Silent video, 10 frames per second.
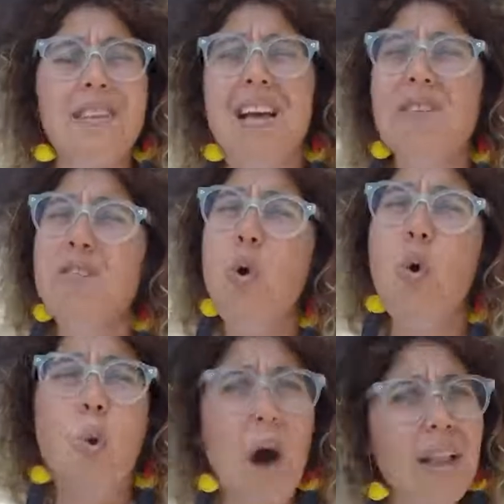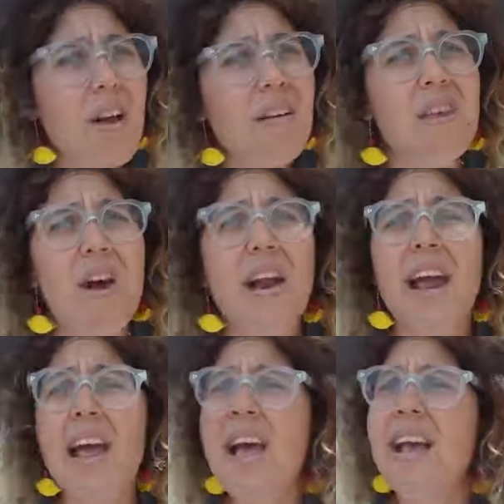Así que estas son cuatro
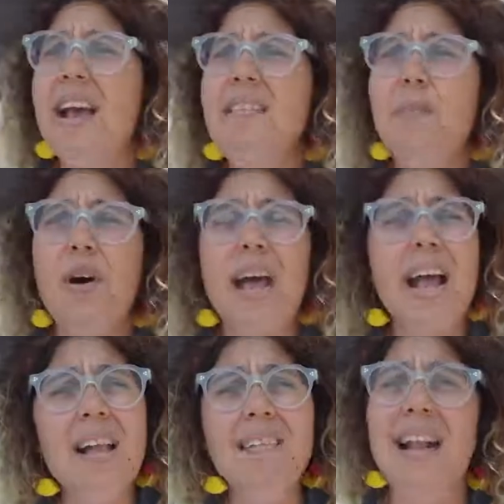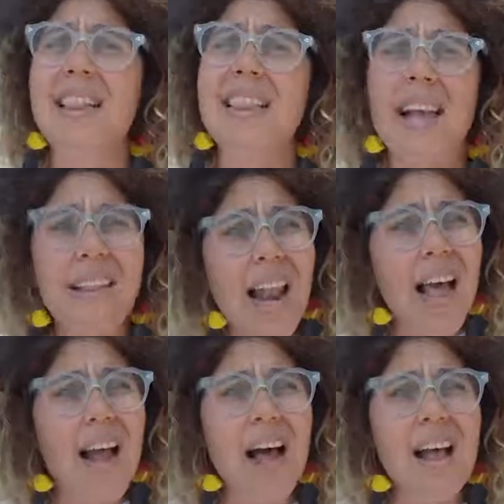acciones que se pueden hacer desde la